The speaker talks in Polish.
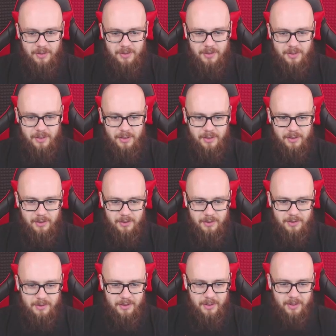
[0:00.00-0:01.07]
Cyk,
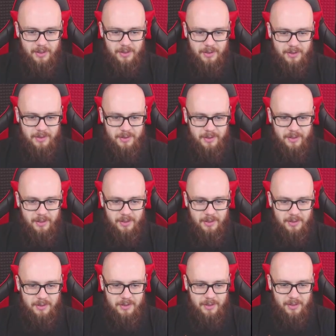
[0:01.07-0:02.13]
cyk, cyk,
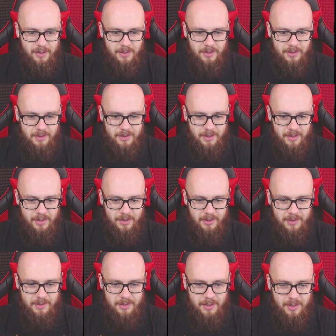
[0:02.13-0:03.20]
cyk, cyk,
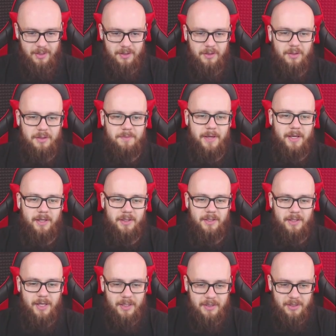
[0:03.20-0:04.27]
cyk. No i
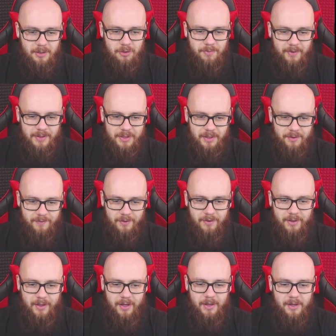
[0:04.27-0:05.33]
pięknie. Nie chcę kupować
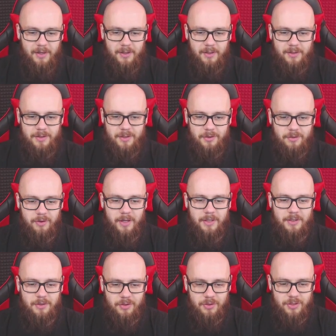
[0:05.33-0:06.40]
iPhone'a. Dziękuję,
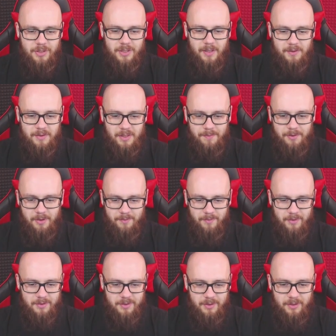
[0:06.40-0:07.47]
nie skorzystam z tej
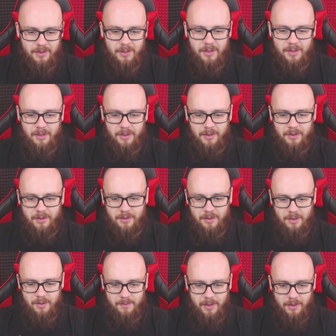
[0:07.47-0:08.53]
promocji.
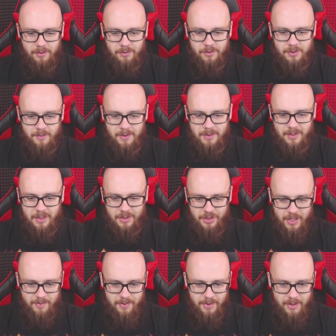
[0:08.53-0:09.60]
Dobra, tu sobie
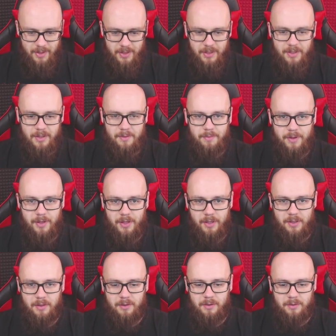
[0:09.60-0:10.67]
skaczemy. Cyk.
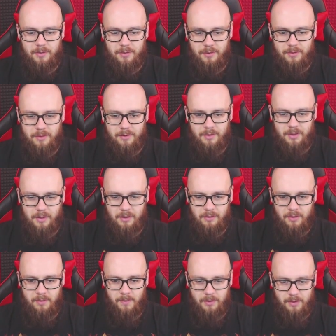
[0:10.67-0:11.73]
Ja to
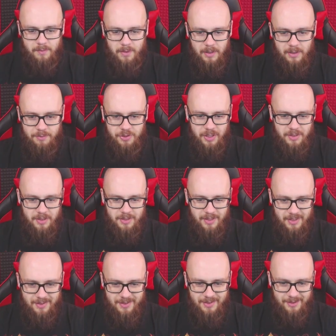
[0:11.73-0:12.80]
chyba normalnie przejdę
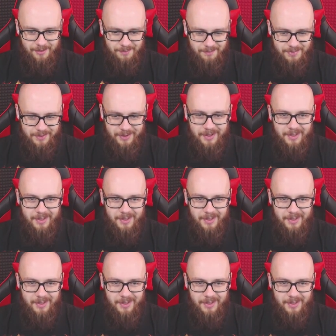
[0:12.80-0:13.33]
zaraz to obi.